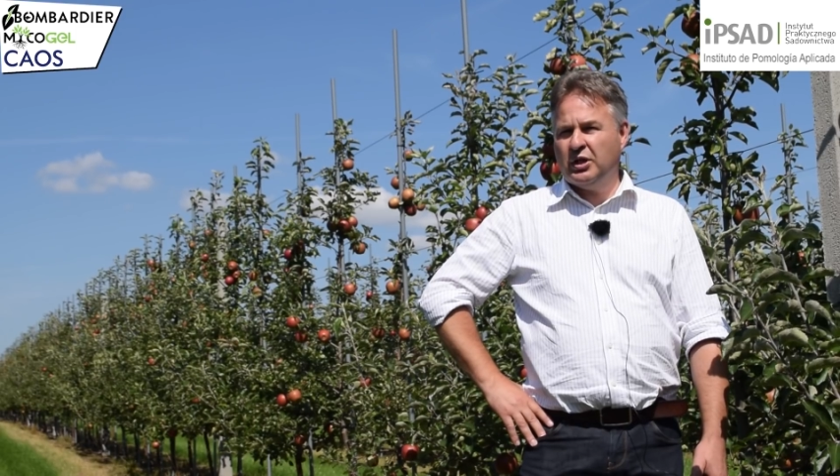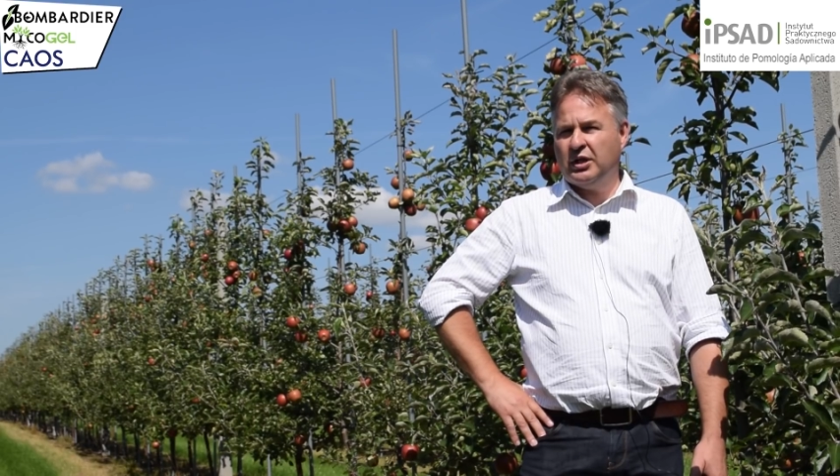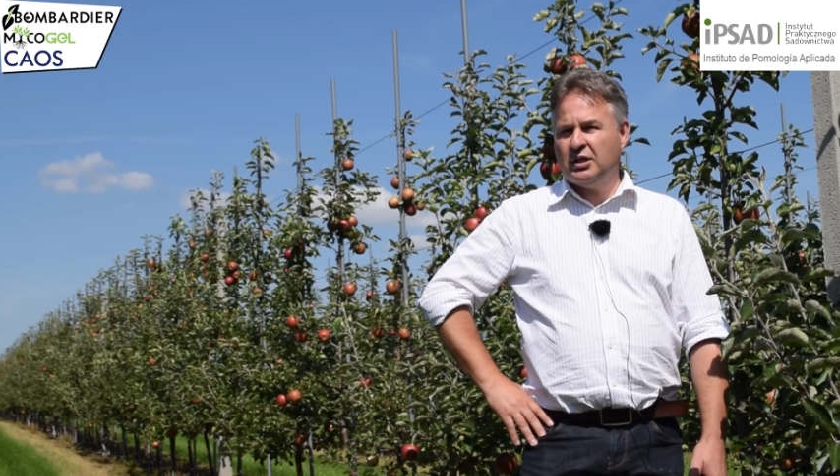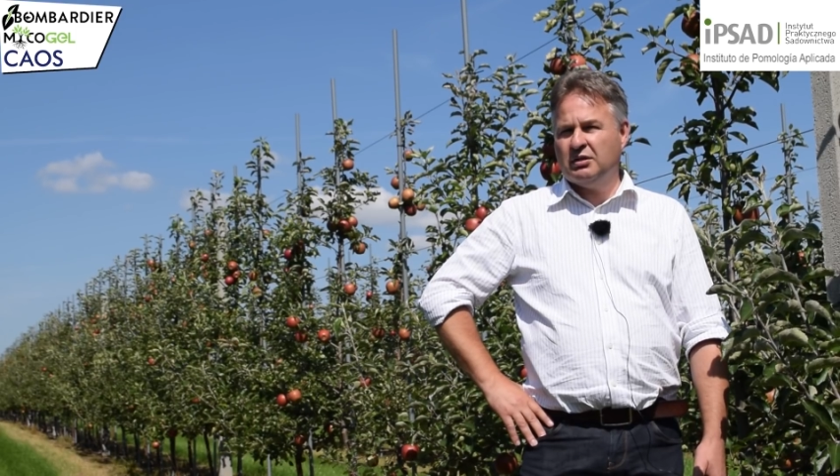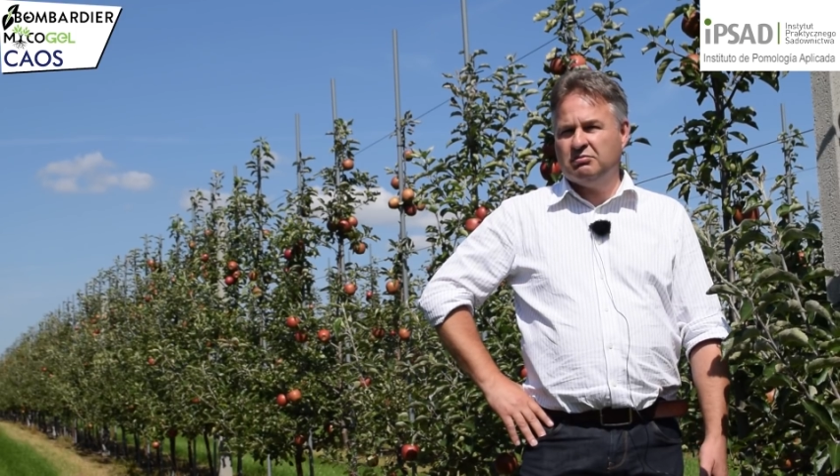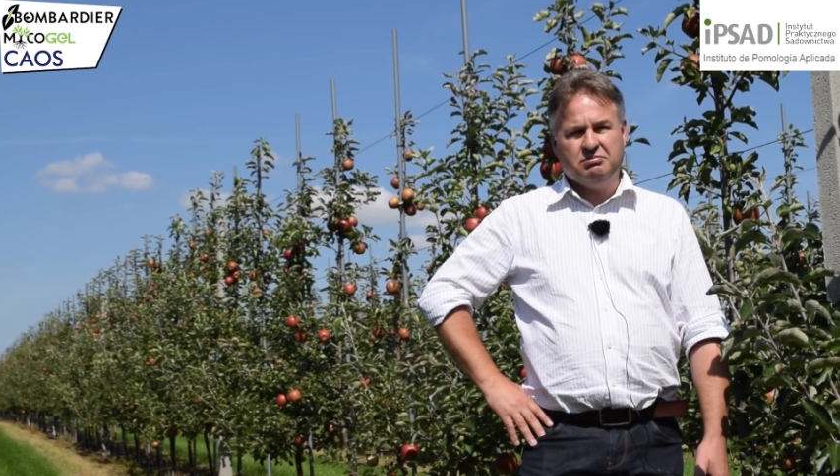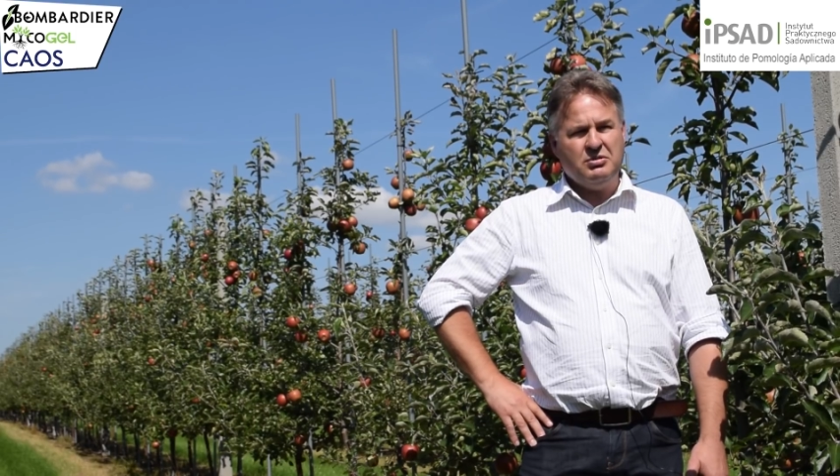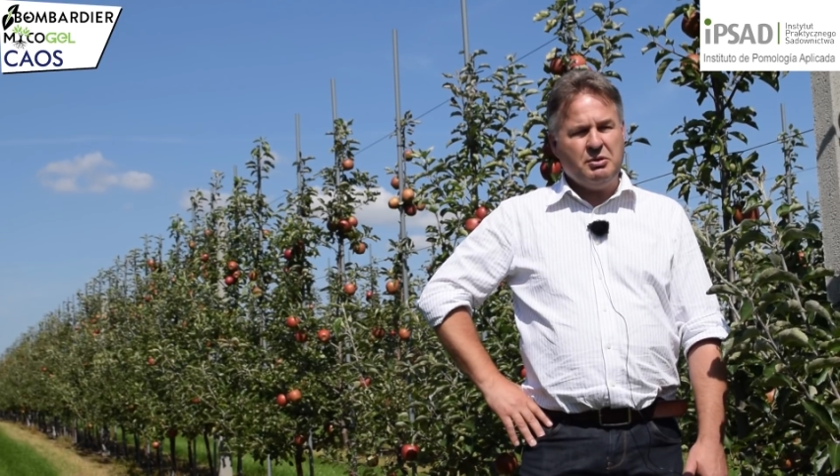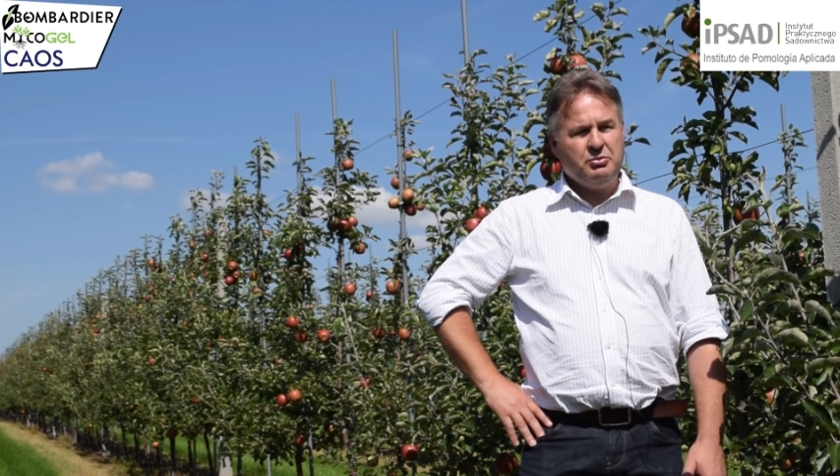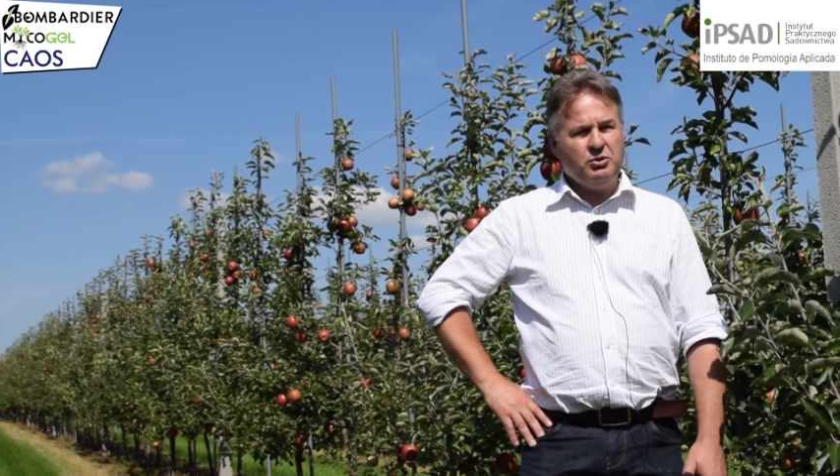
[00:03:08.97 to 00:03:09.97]
en la
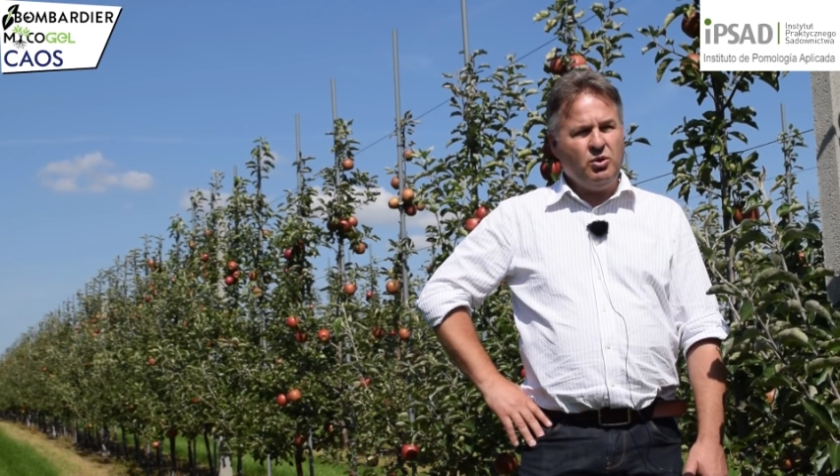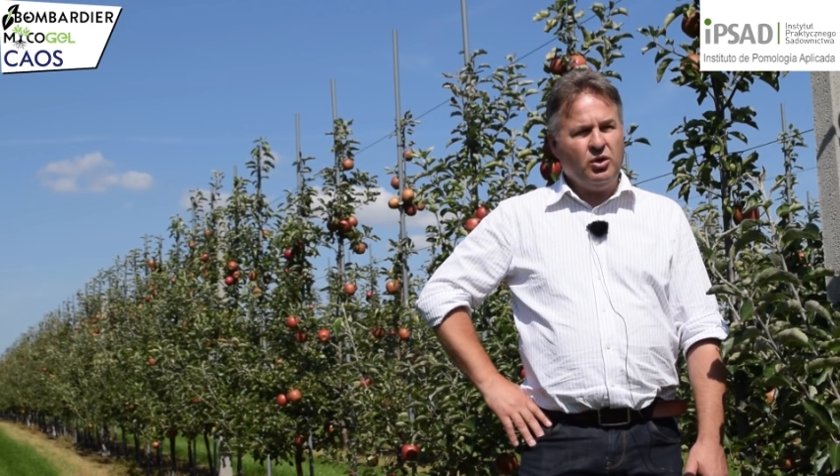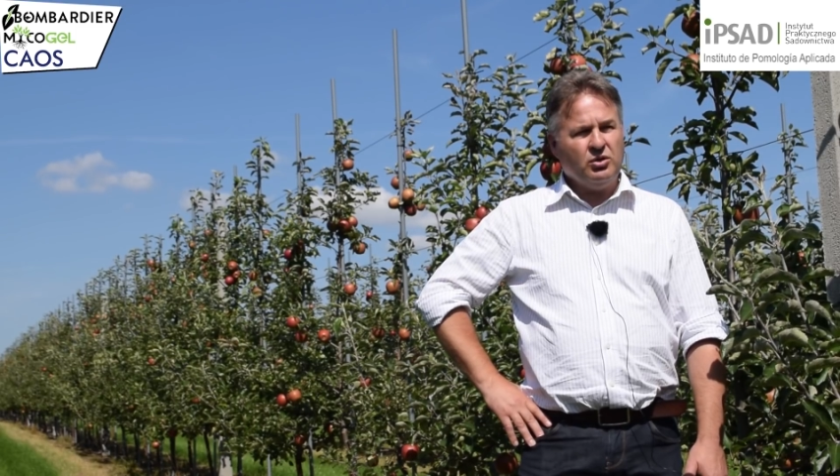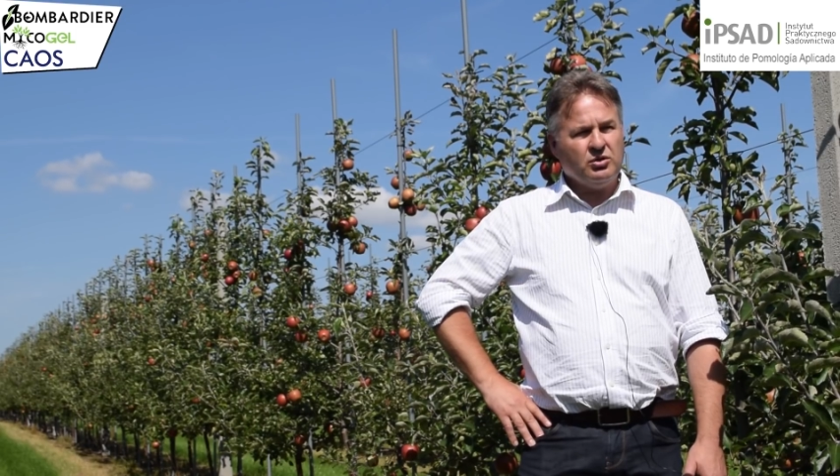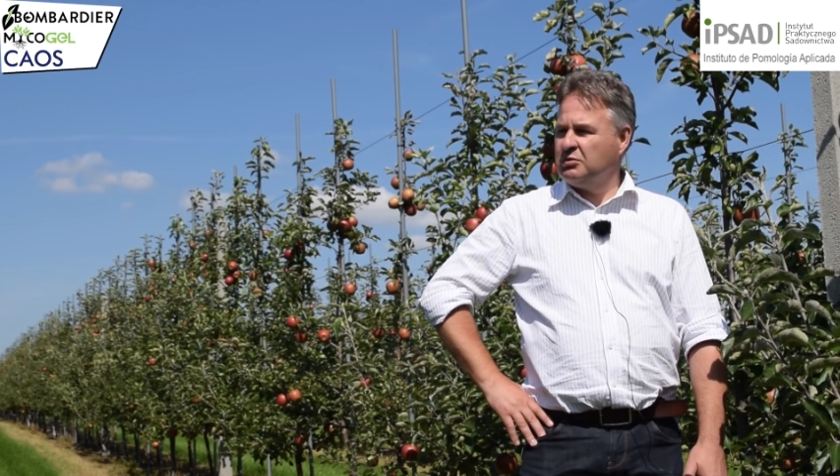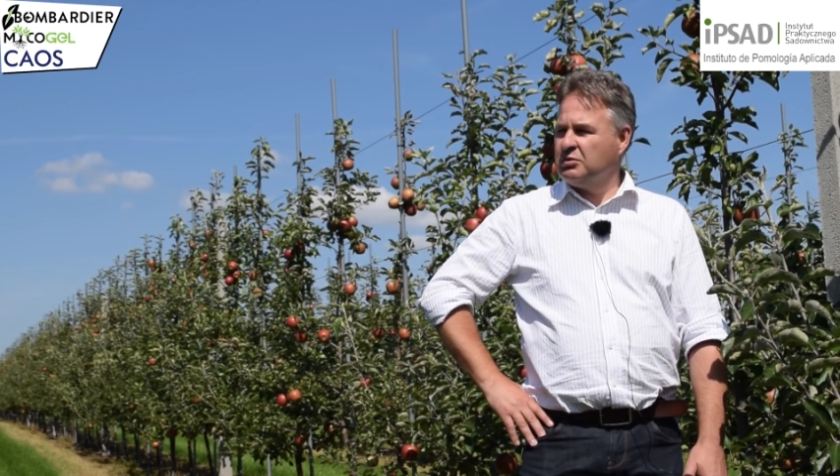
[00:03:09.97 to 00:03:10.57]
regeneración del árbol.